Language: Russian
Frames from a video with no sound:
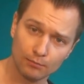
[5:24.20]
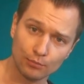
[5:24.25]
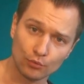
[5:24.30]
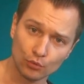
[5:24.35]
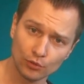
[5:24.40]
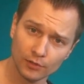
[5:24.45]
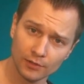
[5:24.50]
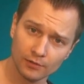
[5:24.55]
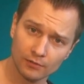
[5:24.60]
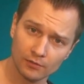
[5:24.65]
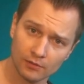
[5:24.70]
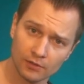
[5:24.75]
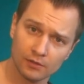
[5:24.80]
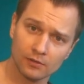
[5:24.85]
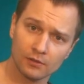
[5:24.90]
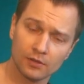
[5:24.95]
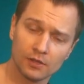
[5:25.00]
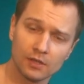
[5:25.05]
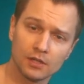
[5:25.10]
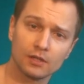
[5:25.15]
пул,
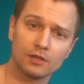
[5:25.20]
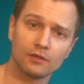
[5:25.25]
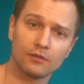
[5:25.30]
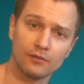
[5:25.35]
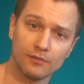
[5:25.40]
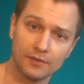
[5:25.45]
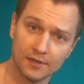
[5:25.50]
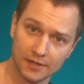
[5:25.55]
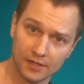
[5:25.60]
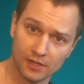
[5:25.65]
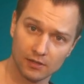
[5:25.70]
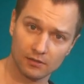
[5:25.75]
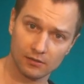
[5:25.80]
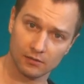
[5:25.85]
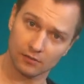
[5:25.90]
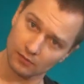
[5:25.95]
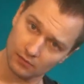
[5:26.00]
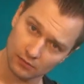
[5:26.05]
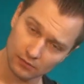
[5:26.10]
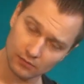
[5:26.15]
вверх
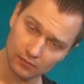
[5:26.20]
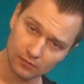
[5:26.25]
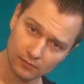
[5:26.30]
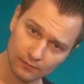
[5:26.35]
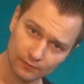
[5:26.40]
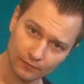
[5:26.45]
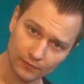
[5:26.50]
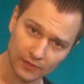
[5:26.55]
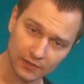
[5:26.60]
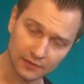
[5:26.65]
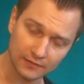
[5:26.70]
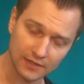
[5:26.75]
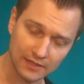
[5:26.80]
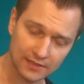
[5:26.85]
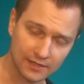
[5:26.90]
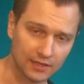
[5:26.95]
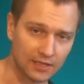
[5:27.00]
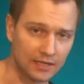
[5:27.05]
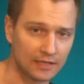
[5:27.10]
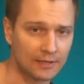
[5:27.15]
на
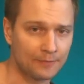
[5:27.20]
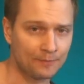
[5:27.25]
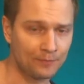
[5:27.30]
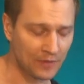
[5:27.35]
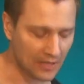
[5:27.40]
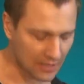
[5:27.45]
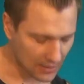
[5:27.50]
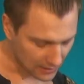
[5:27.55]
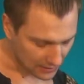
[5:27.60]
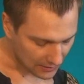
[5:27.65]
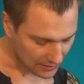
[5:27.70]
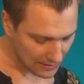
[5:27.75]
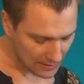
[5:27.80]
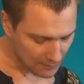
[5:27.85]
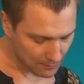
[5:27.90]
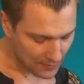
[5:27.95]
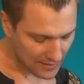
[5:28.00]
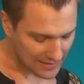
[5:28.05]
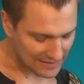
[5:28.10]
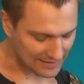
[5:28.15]
12 лад.
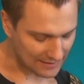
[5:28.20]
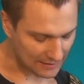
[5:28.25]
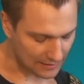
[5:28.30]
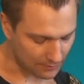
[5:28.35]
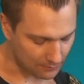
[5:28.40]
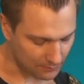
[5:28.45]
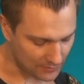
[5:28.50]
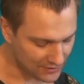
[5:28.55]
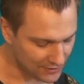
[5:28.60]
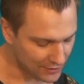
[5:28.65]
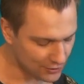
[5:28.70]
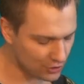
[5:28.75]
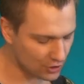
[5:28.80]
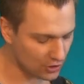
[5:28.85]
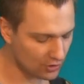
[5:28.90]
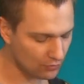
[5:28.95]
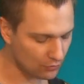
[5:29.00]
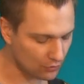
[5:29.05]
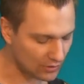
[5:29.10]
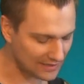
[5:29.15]
Играем пальцы.
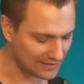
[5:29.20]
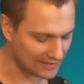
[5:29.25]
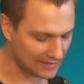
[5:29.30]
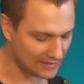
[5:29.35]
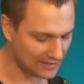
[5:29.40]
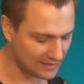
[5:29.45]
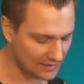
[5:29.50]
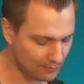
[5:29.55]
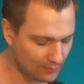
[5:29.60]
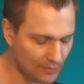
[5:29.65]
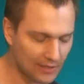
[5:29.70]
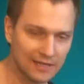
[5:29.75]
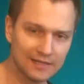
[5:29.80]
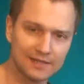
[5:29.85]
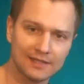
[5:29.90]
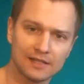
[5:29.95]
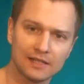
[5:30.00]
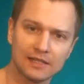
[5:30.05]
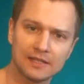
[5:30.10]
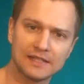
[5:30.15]
Мизинчик, указательный
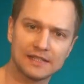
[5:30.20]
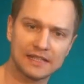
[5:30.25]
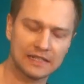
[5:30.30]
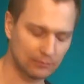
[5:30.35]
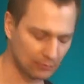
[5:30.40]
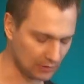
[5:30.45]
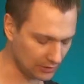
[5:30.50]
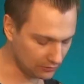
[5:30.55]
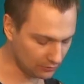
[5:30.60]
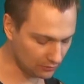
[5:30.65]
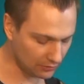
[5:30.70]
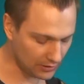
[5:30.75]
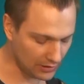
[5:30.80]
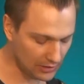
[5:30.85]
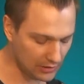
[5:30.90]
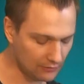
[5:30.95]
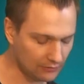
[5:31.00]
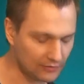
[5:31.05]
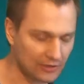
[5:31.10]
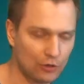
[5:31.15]
палец на 10 ладу
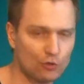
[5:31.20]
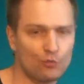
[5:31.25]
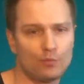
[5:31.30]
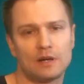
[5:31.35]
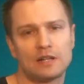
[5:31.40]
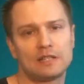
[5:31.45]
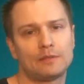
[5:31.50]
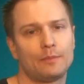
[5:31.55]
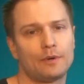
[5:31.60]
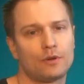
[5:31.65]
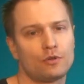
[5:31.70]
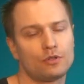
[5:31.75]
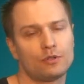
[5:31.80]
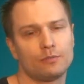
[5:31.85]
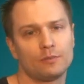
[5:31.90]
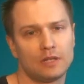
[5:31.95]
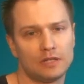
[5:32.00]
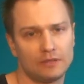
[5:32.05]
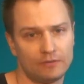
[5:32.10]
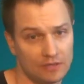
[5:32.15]
и второй палец
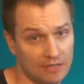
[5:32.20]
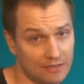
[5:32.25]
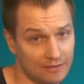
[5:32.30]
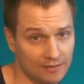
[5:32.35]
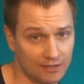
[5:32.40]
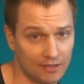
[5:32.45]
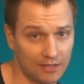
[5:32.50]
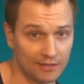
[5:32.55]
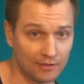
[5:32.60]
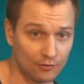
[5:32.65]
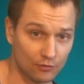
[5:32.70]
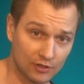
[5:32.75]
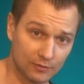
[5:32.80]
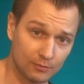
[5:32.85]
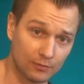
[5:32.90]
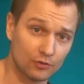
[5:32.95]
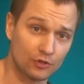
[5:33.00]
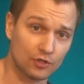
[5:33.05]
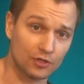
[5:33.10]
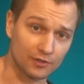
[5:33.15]
приходим на 12 лад. У нас
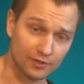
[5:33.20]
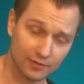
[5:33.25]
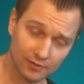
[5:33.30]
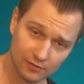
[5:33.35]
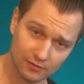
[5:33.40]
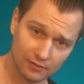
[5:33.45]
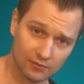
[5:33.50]
получилось